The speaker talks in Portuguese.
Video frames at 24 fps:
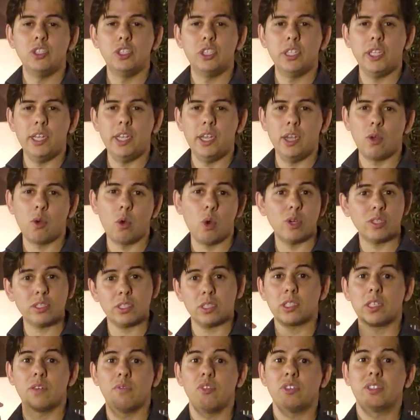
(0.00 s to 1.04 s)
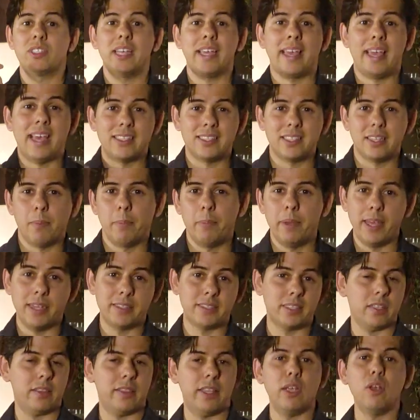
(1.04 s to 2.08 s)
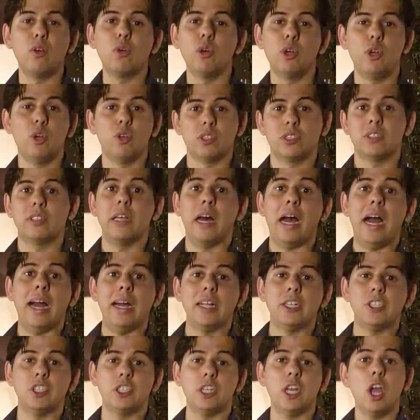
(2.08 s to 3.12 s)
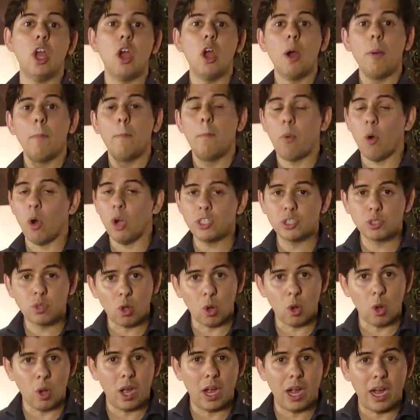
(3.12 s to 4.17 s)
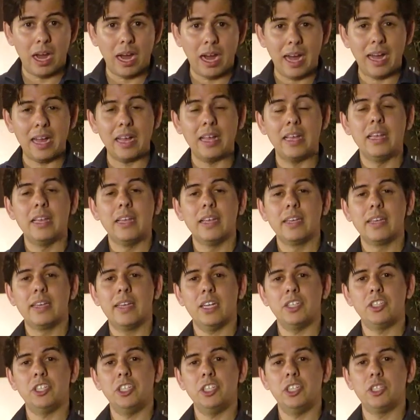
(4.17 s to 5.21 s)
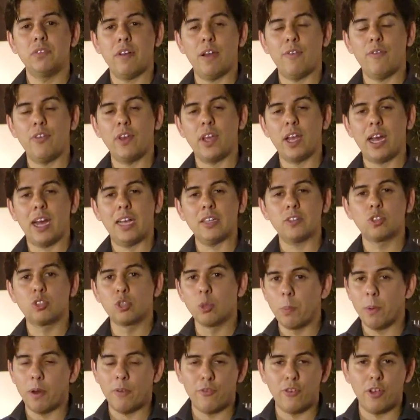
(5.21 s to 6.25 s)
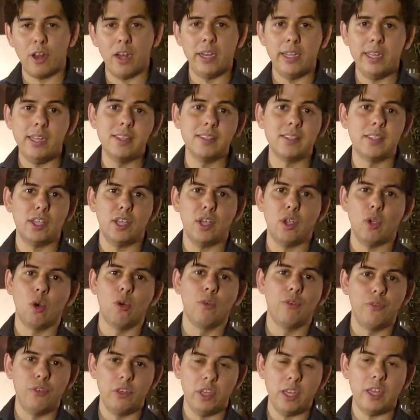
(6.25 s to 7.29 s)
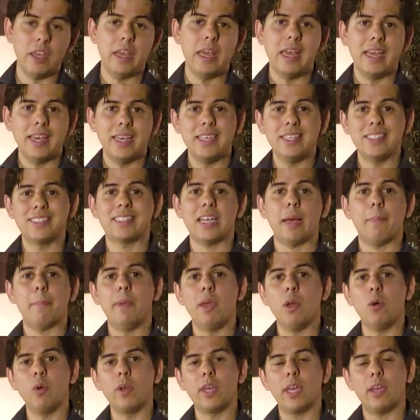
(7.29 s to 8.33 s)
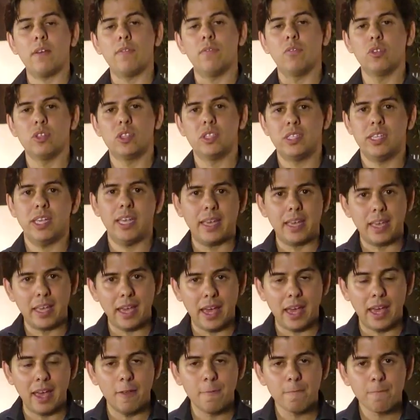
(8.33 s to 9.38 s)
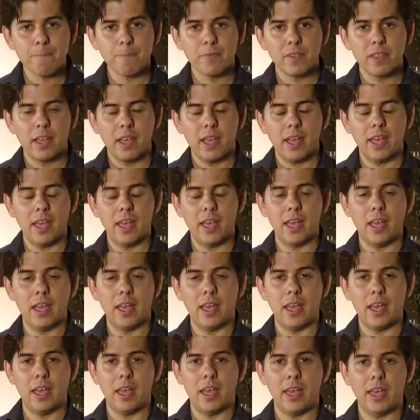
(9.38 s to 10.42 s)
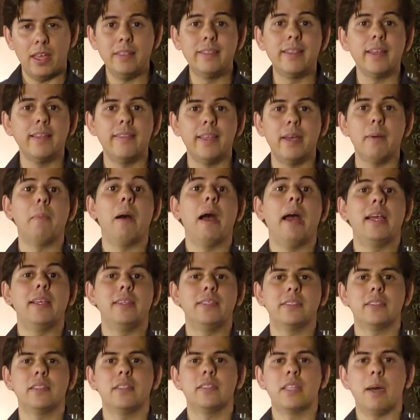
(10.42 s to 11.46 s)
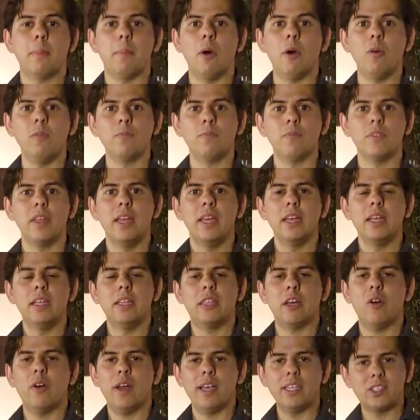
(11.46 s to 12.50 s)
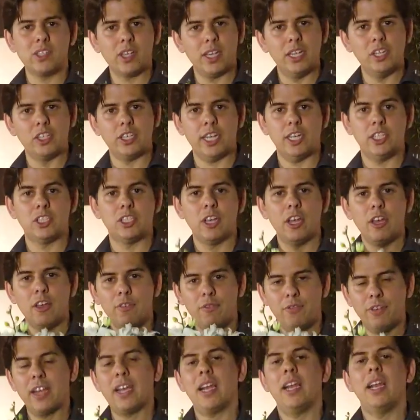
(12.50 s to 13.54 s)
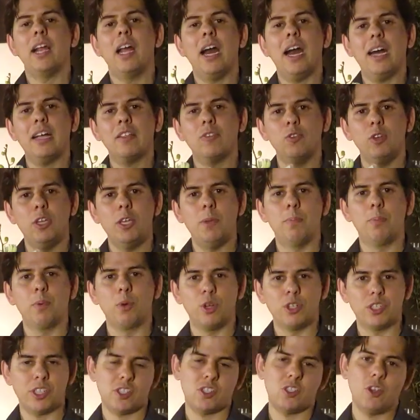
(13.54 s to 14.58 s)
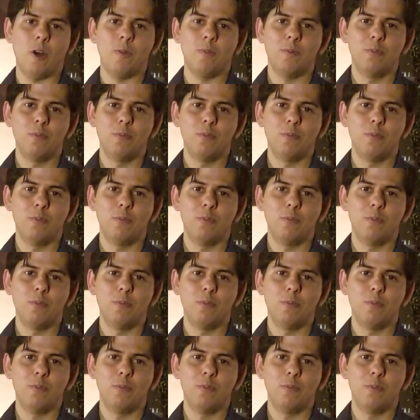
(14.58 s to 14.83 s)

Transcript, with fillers: de coisas que você quer saber, que você tem curiosidade, pode colocar que a gente vai ficar super feliz em ouvir, em saber o que, que você quer é, entender mais, tá bom? Então é isso aí, gente. Fica ligado e por hoje é só.